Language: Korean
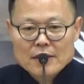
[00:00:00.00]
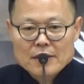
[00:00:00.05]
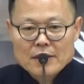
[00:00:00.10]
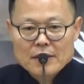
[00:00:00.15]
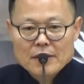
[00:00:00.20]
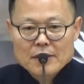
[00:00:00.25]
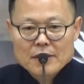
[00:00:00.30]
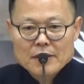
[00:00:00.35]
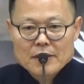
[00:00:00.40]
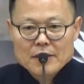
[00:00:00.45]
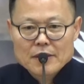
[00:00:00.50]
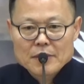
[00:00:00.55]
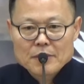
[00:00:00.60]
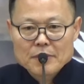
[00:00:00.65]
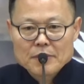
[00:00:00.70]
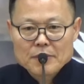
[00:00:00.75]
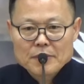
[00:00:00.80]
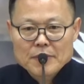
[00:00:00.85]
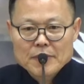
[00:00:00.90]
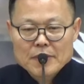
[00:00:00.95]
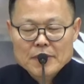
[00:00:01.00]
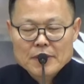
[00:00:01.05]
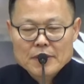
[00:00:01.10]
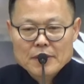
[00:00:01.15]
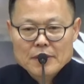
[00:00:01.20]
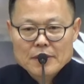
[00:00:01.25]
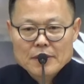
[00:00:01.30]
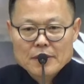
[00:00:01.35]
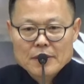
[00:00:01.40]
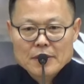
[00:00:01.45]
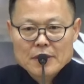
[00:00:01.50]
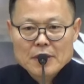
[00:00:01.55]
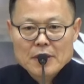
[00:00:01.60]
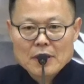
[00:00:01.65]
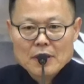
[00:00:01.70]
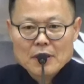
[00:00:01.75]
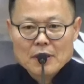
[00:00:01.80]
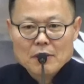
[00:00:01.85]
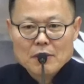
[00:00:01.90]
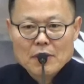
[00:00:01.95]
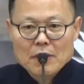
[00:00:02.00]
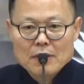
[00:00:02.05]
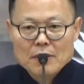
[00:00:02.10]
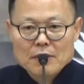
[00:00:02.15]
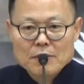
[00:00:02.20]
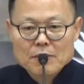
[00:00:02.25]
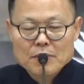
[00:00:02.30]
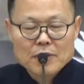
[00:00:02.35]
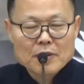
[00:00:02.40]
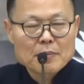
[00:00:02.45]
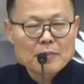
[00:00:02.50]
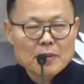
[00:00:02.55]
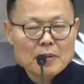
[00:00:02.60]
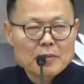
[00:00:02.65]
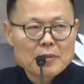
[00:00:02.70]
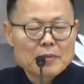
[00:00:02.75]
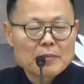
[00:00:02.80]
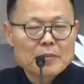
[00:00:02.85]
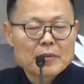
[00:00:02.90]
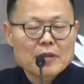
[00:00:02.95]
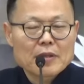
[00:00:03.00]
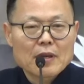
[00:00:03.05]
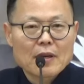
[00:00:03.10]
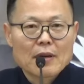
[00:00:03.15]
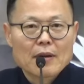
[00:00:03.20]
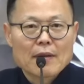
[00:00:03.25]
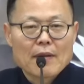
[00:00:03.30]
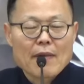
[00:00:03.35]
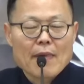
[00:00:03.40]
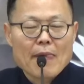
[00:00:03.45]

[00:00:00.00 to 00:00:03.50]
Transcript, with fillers: 그래서 이, 이, 이 지혜라고 하는 건 불이법입니다.